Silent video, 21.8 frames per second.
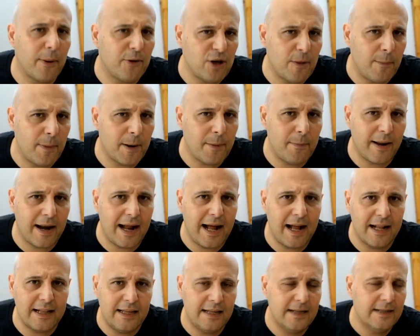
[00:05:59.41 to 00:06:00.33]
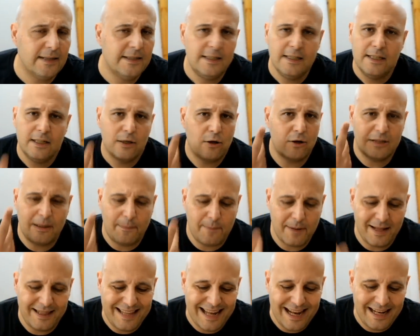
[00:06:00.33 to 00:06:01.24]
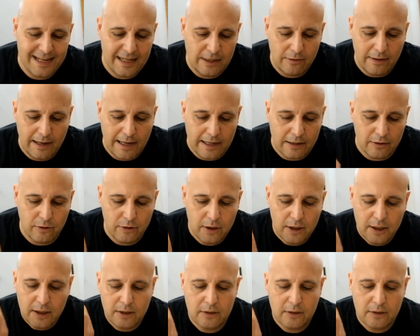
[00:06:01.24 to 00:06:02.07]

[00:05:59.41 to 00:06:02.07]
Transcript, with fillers: già preparati. Cosa pretendi Edoardo?